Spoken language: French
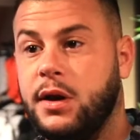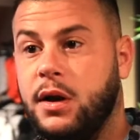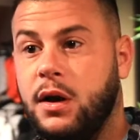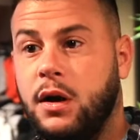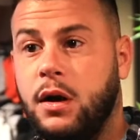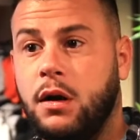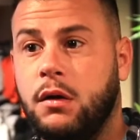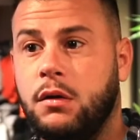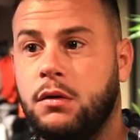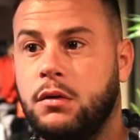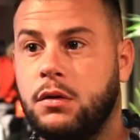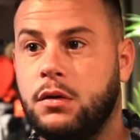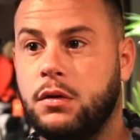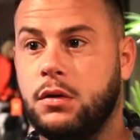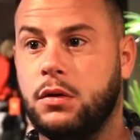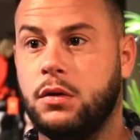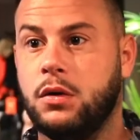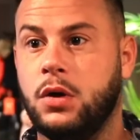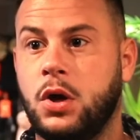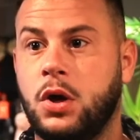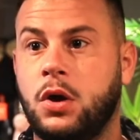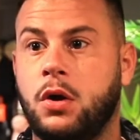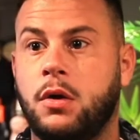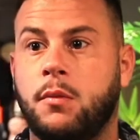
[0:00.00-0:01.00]
là. Euh,
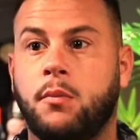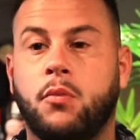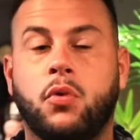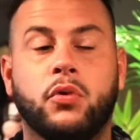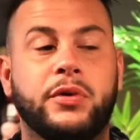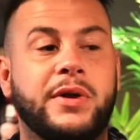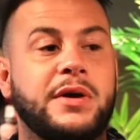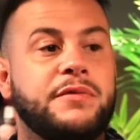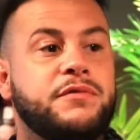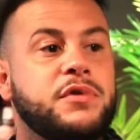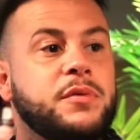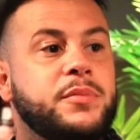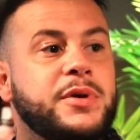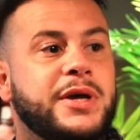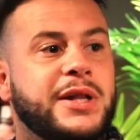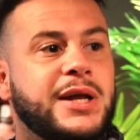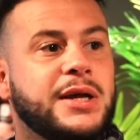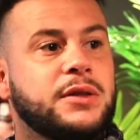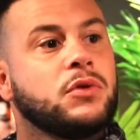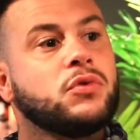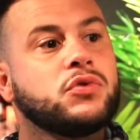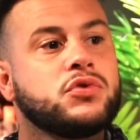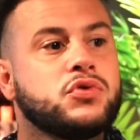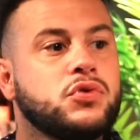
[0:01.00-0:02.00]
on a fait bien
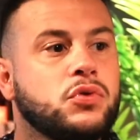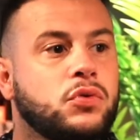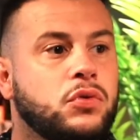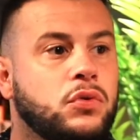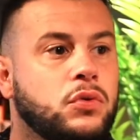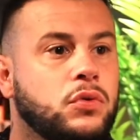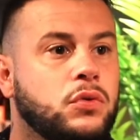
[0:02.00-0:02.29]
attention